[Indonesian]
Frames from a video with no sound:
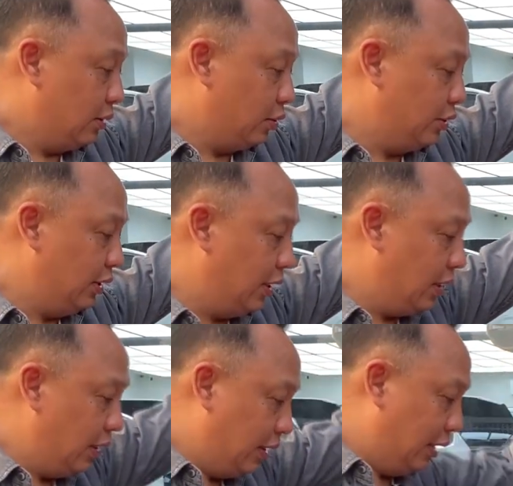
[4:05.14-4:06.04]

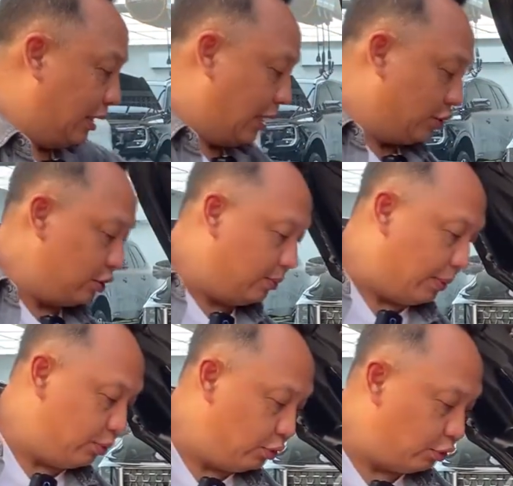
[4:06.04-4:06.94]
torsinya 350
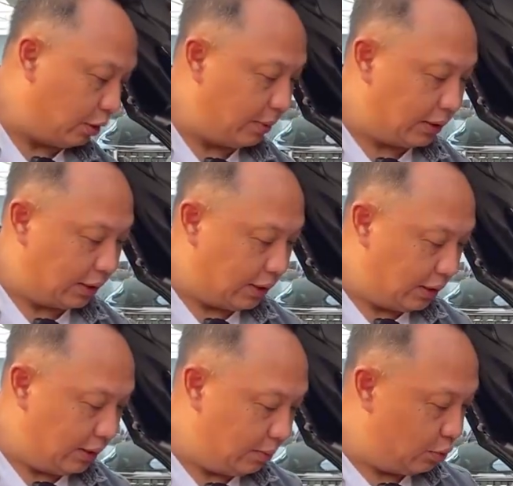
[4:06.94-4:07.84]
Nm.
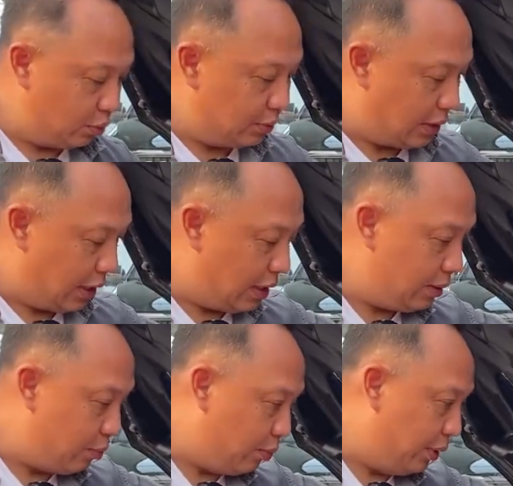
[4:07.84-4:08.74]
Jadi menurut
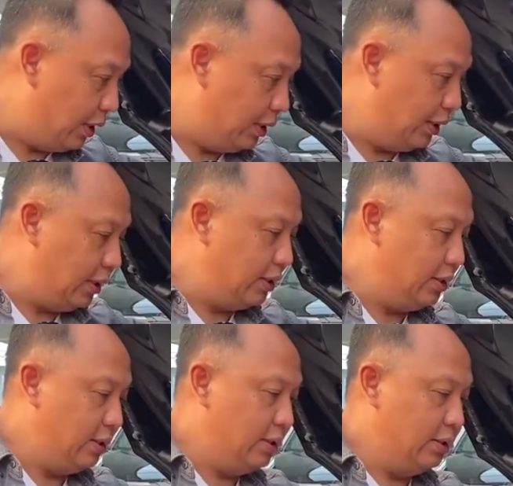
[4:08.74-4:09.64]
saya mobil ini
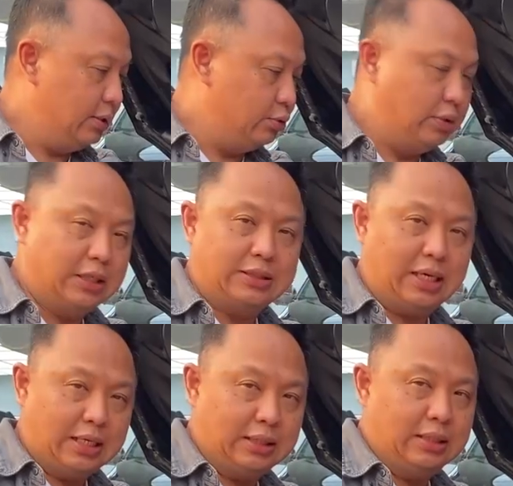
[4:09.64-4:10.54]
sudah
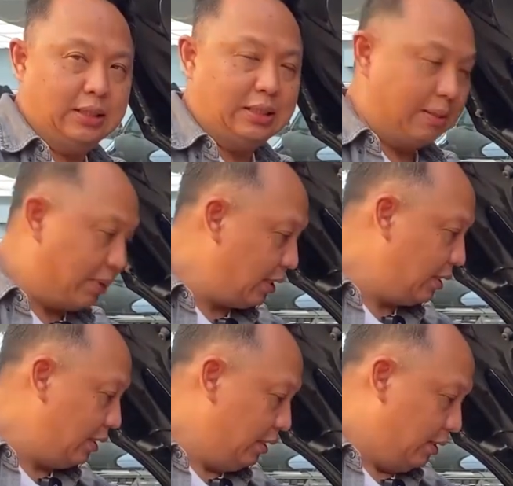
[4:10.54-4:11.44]
sangat
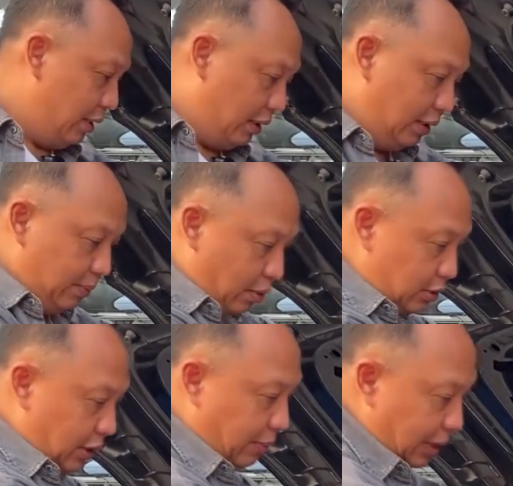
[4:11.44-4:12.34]
nyaman. Ini
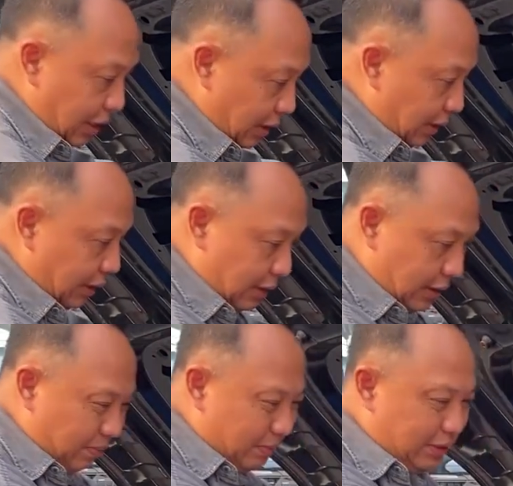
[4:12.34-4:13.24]
box ya beda.
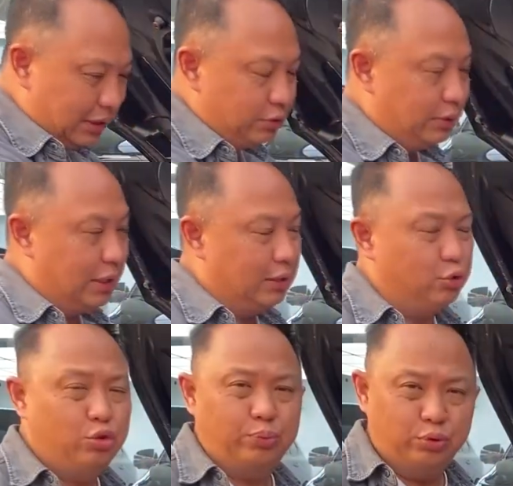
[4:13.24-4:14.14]
Mesinnya sudah
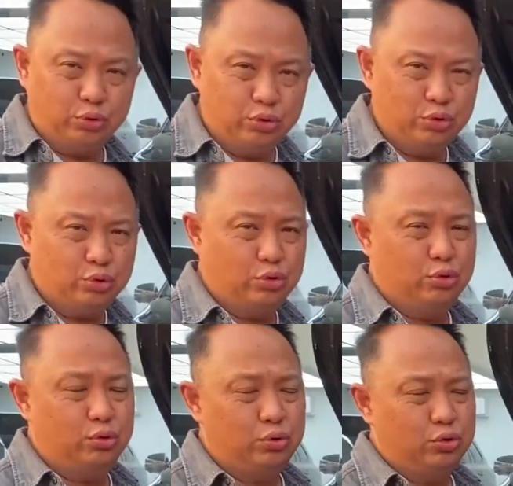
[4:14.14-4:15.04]
77
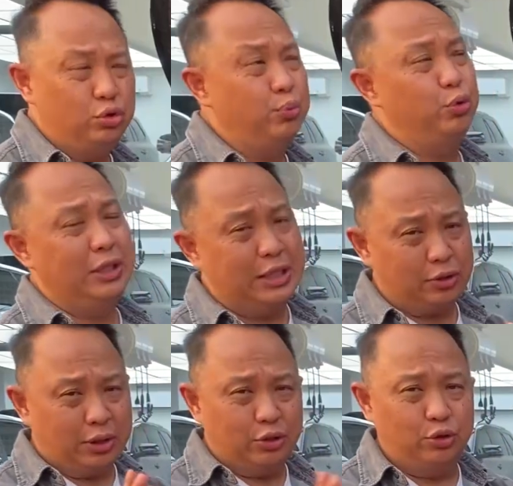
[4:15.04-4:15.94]
73
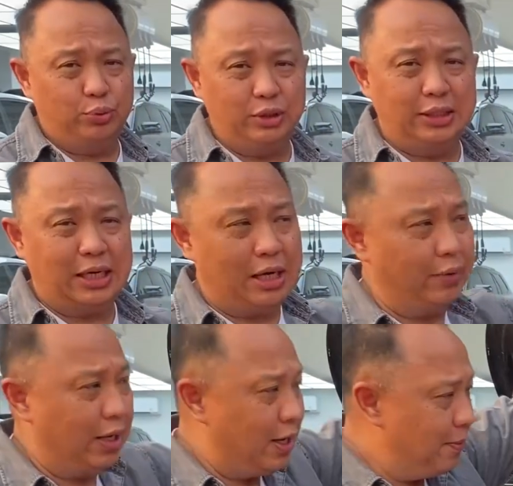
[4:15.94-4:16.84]
sorry 73
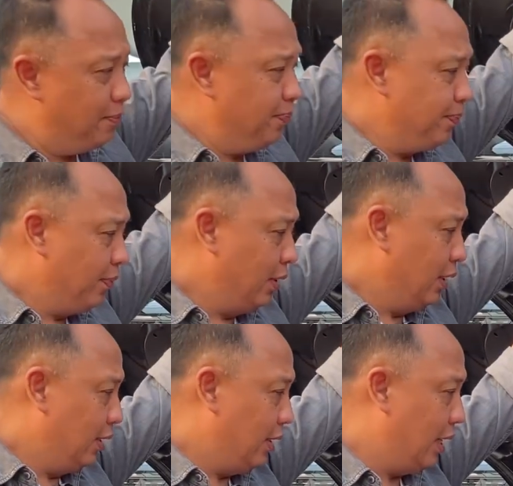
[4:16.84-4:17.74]
kWh
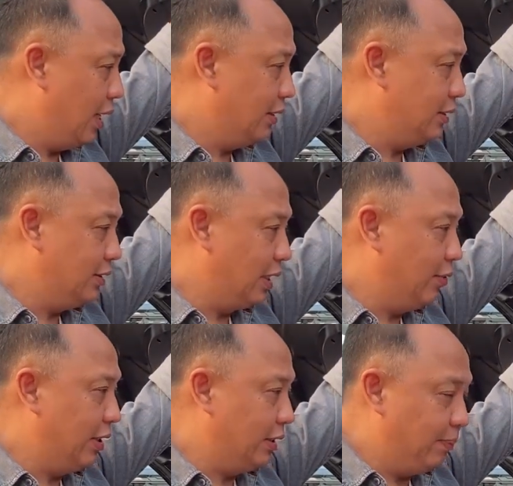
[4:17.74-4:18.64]
dan
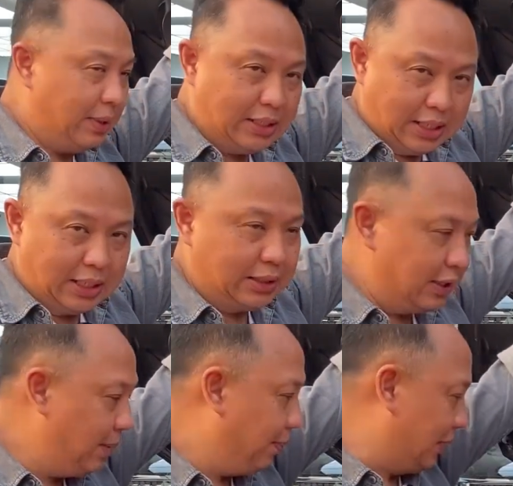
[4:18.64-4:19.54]
secara WLTP jaraknya tadi